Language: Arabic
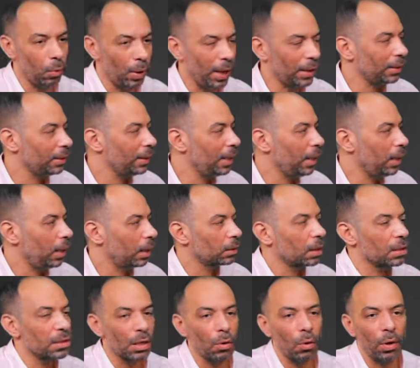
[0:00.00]
الوقت ده
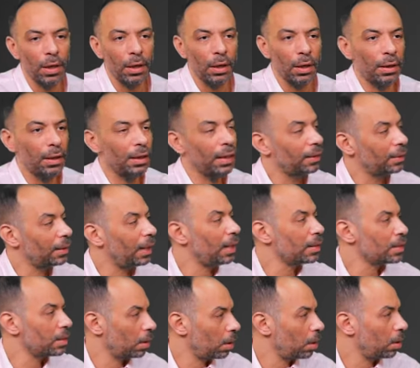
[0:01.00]
اتصور ان اللي
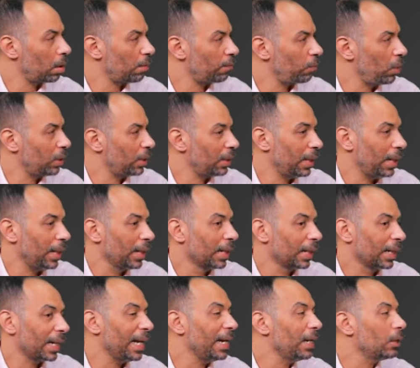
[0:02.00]
اتخذ القرار في الوقت ده
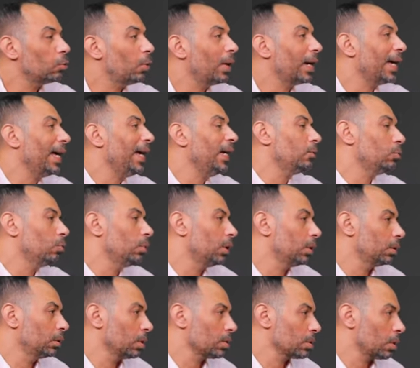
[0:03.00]
كانت واجهت
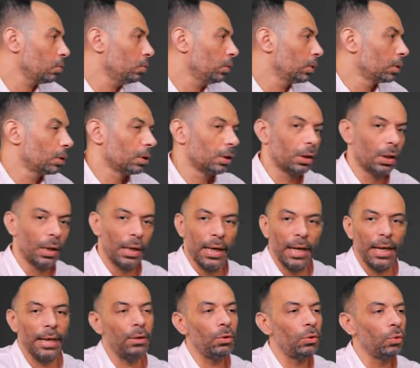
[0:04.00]
وجهه نظره
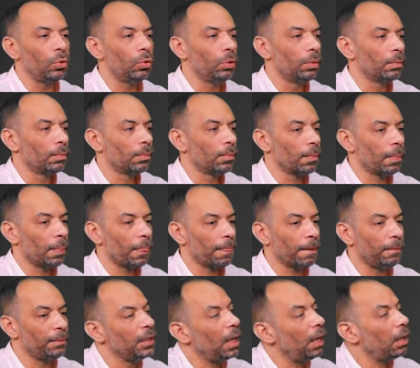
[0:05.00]
انه
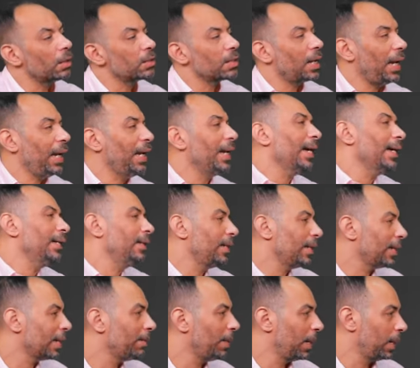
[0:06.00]
دي اقصى حاجه
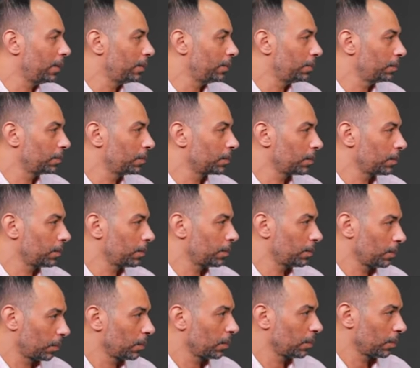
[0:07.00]
قدر يجيبها
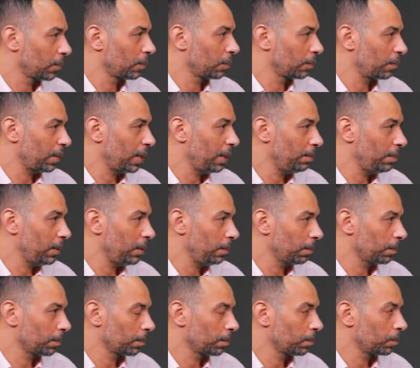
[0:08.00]
فاهمني
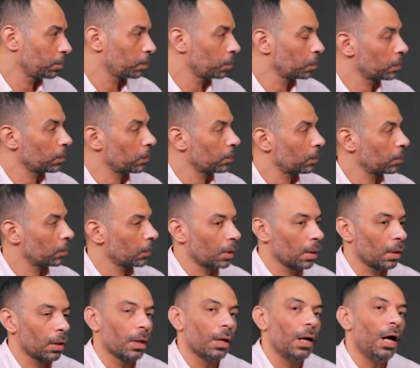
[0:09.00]
بس انت ما كنتش موافق على
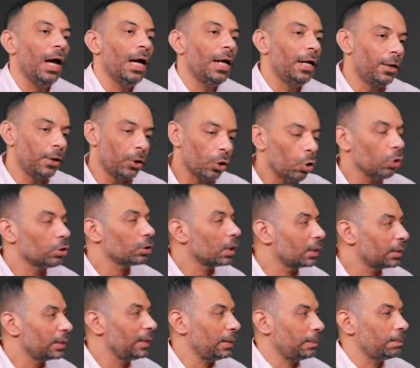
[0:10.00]
الحل
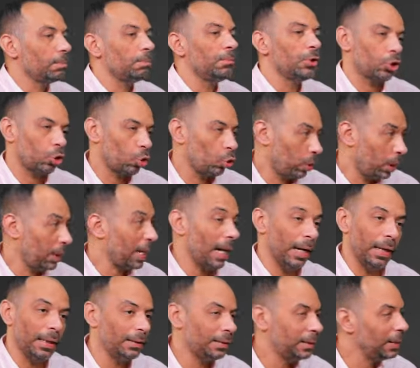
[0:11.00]
النقطه دي مش كنت
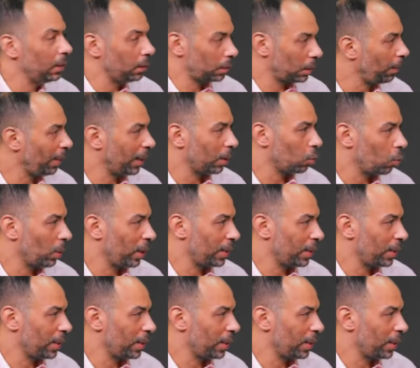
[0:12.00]
لا الديل طبعا